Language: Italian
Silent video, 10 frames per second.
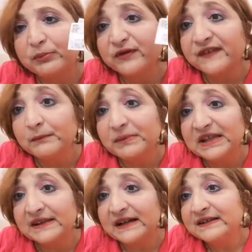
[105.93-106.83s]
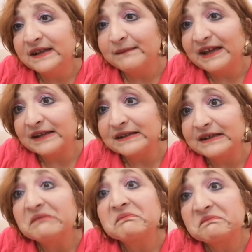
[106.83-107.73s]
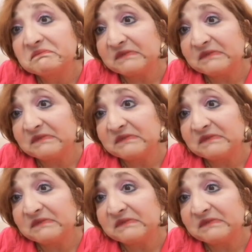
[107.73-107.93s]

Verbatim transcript: possibilità di averli